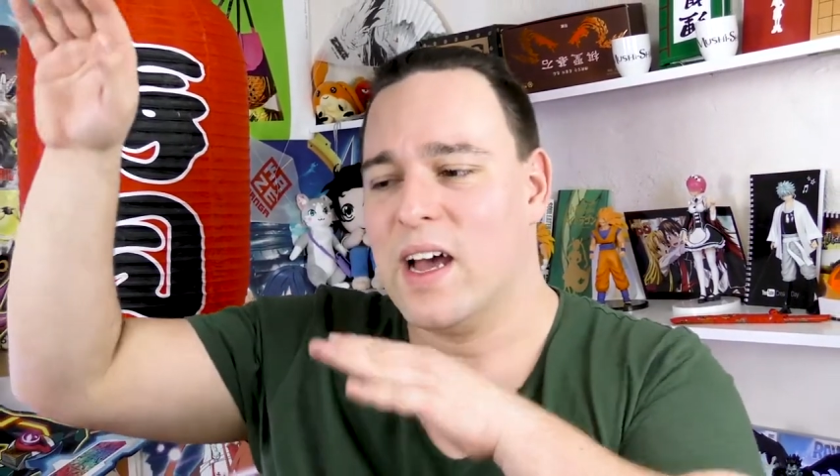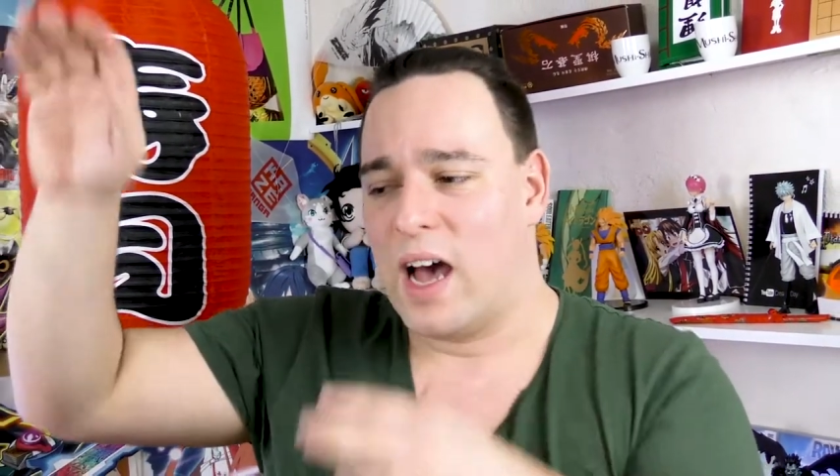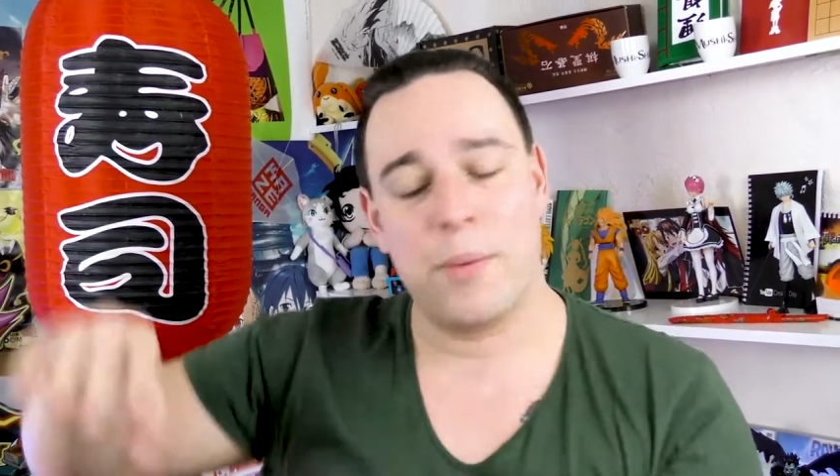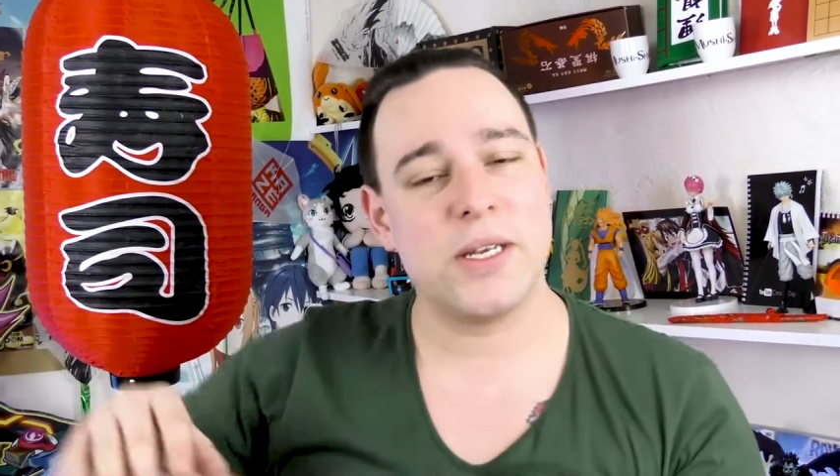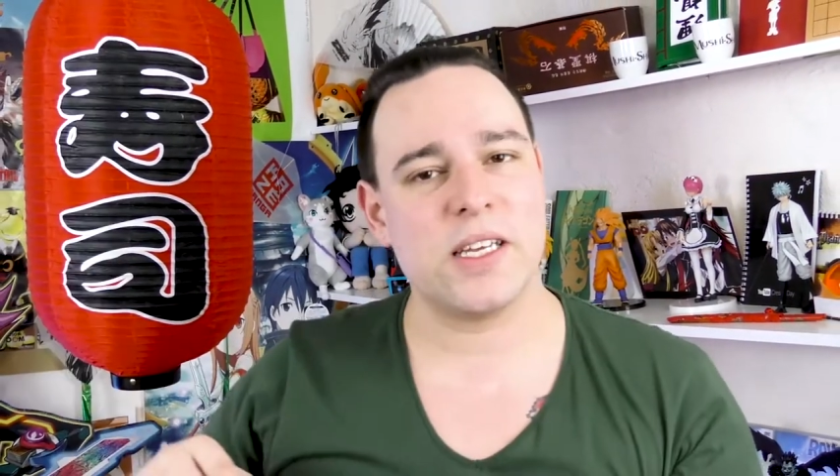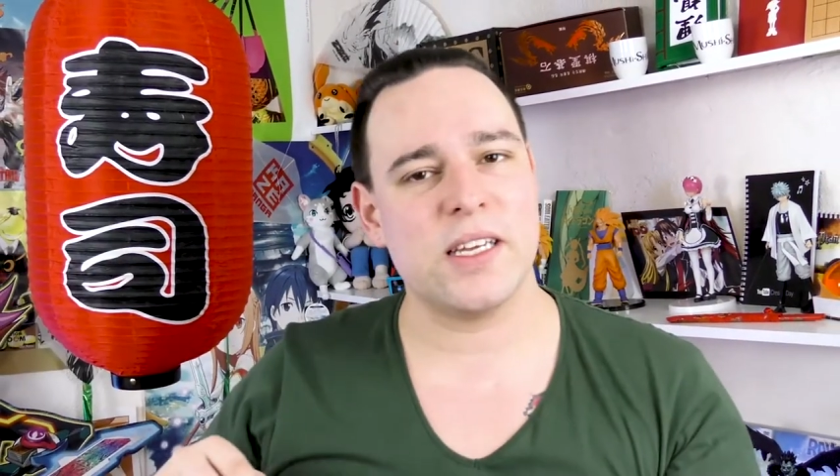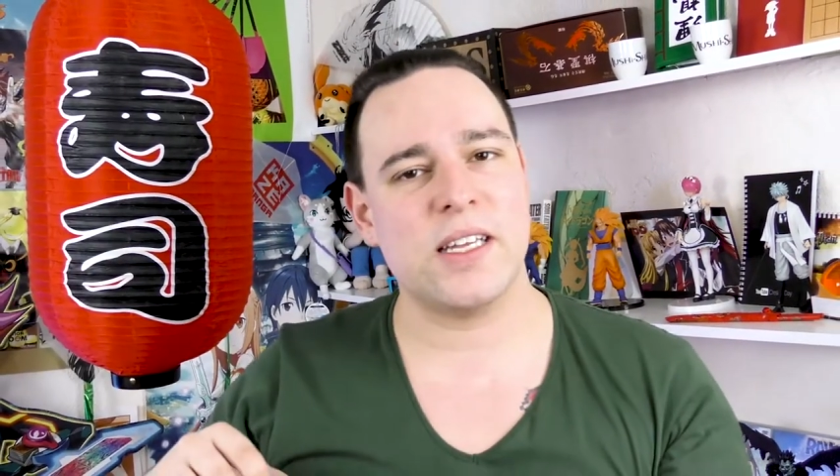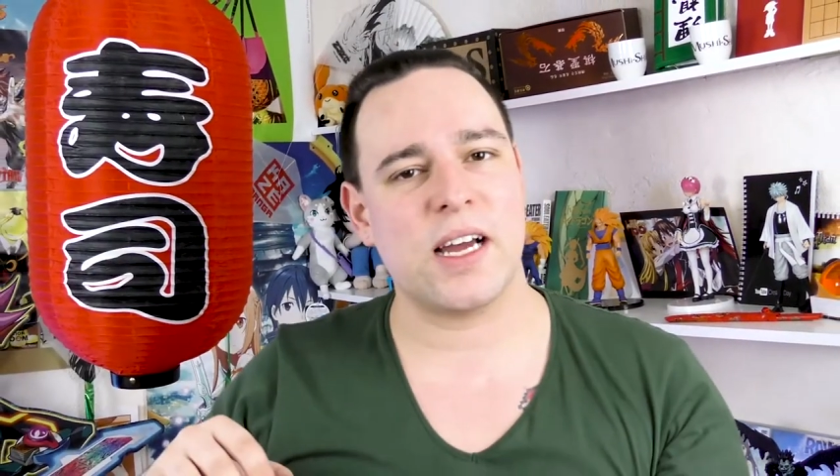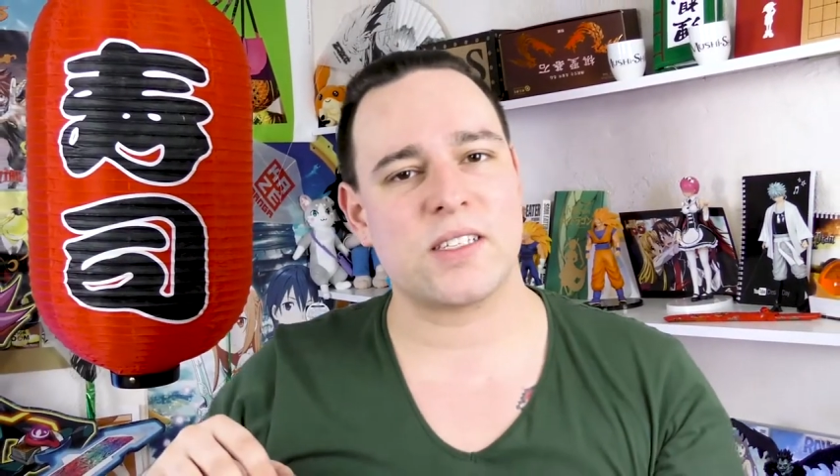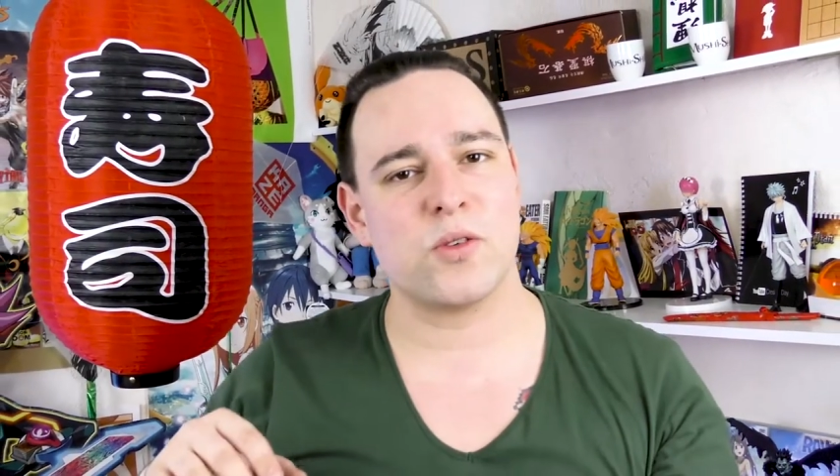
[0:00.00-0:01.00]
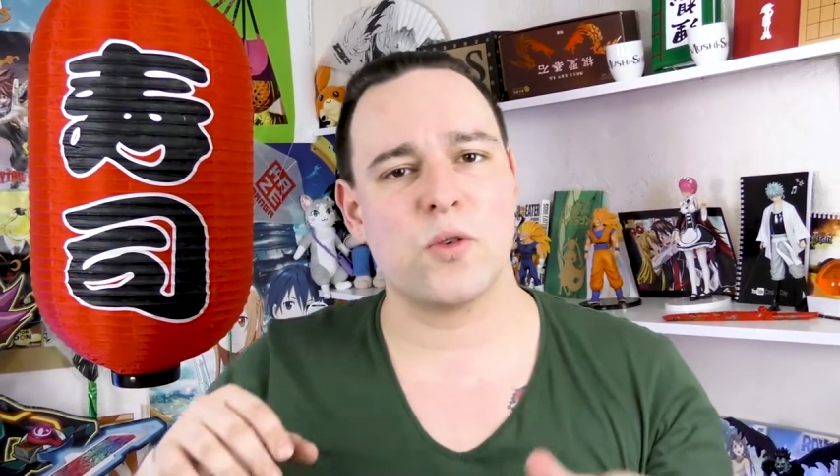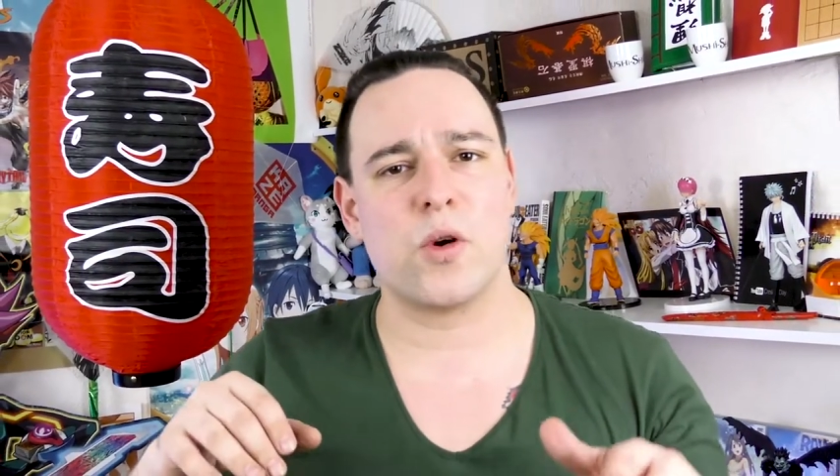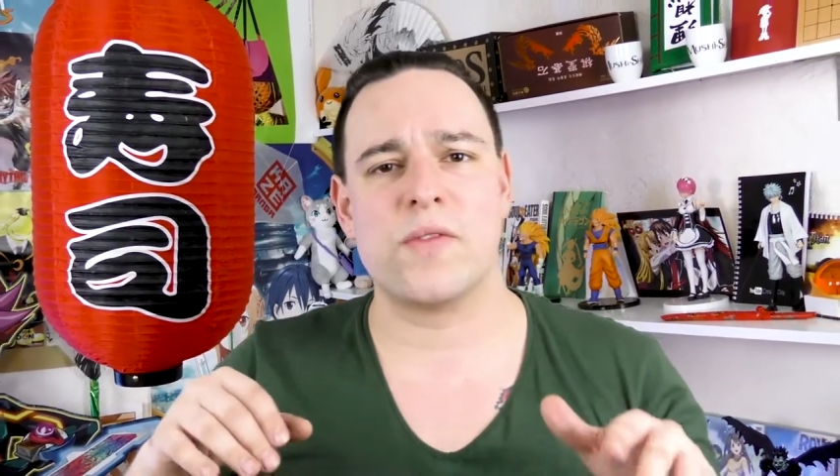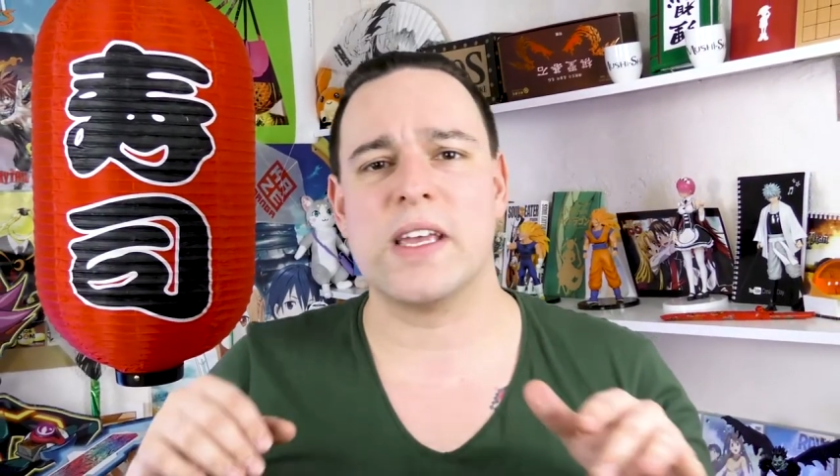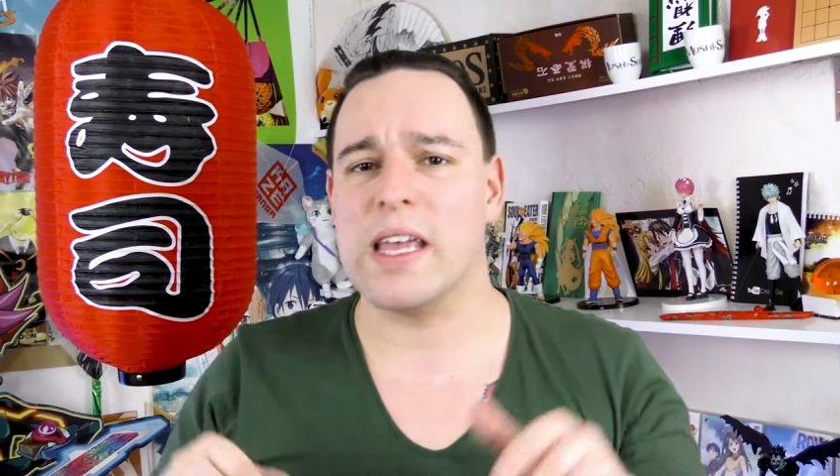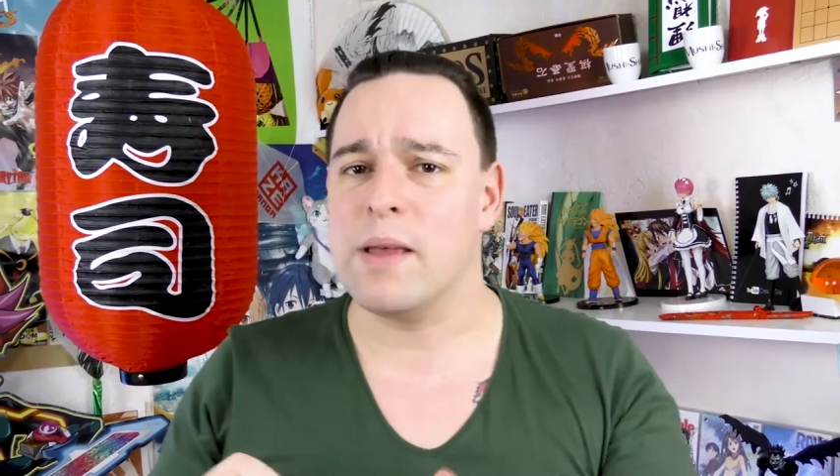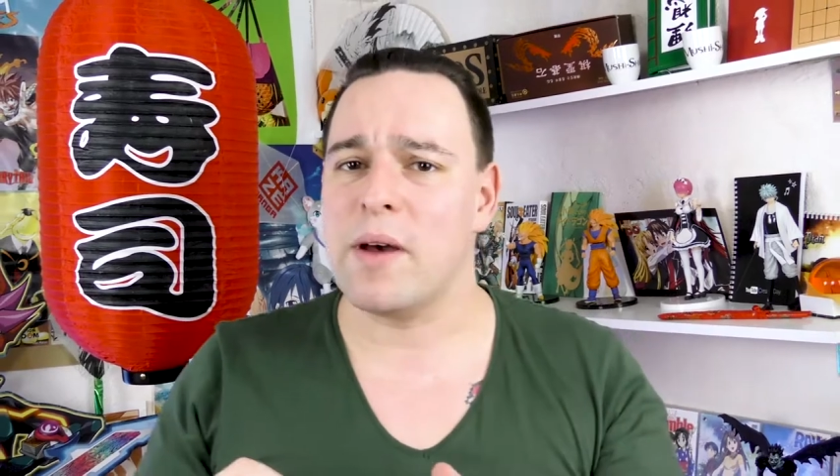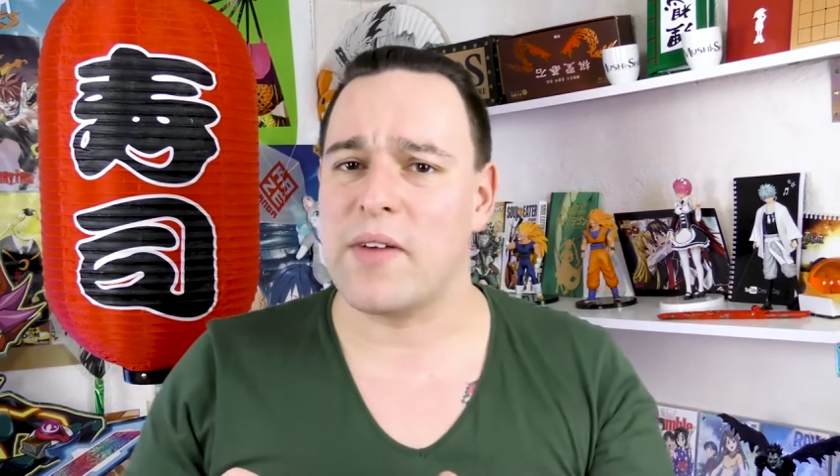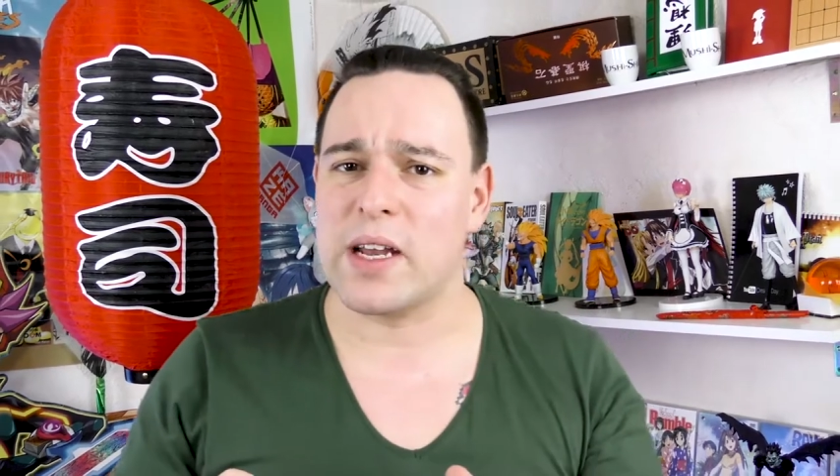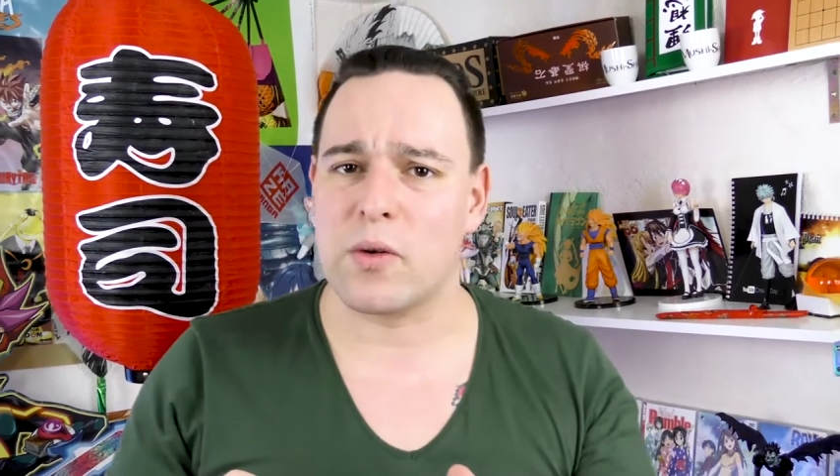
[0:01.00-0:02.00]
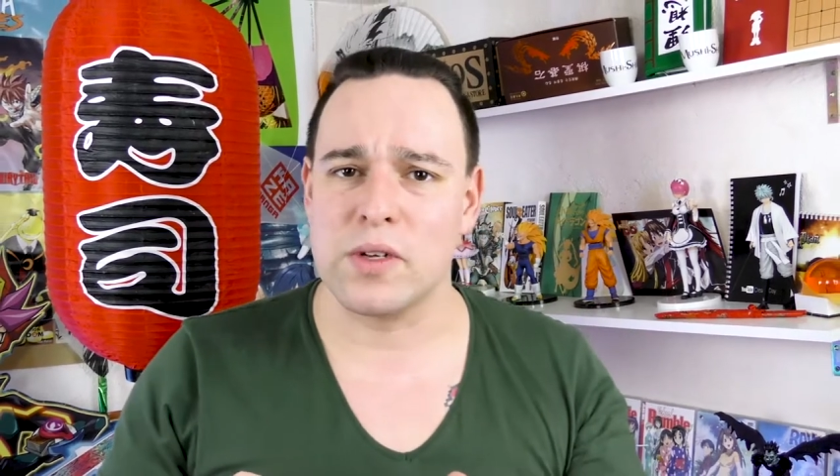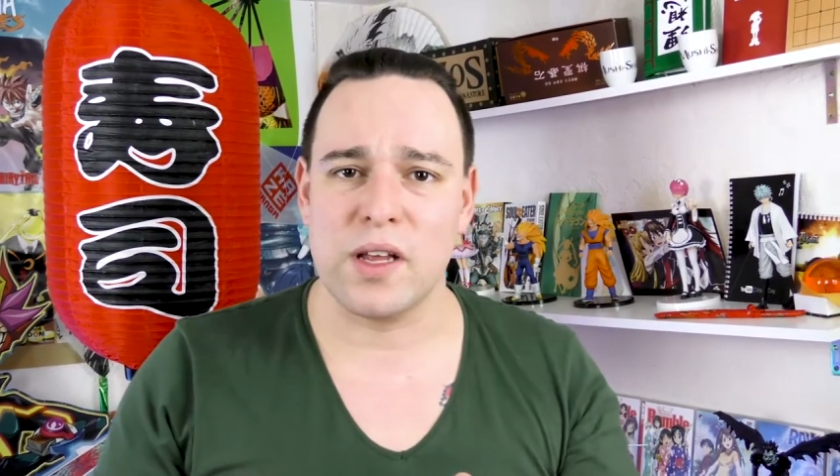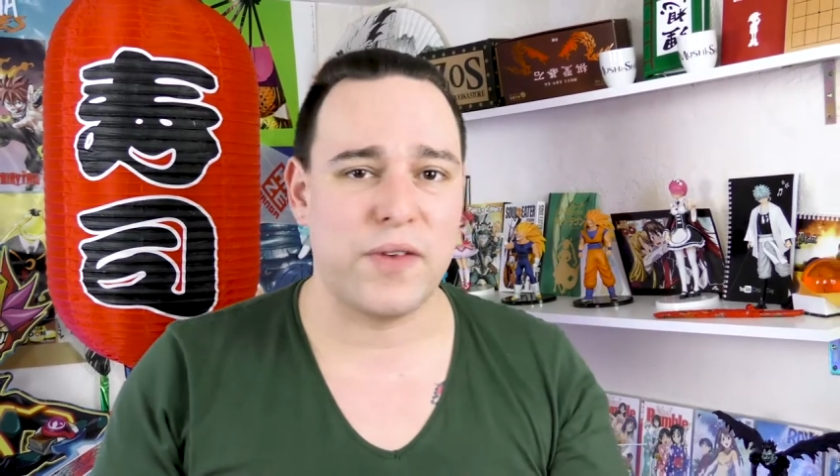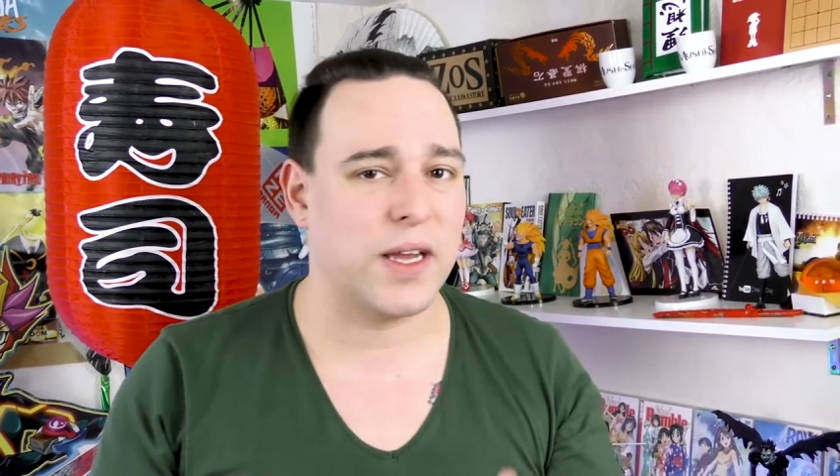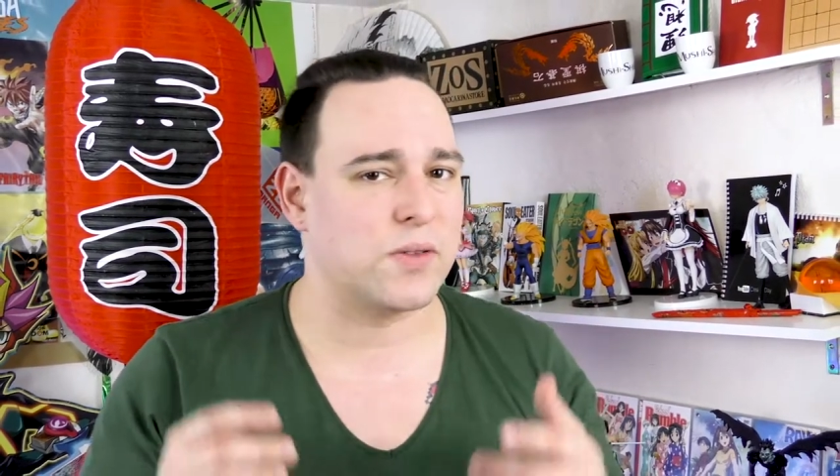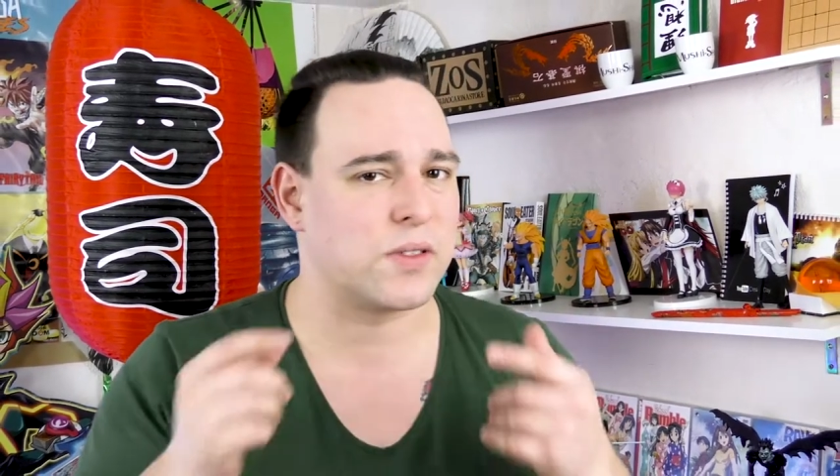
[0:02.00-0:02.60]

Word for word: aber die Interaktion irgendwie immer weiter runterfällt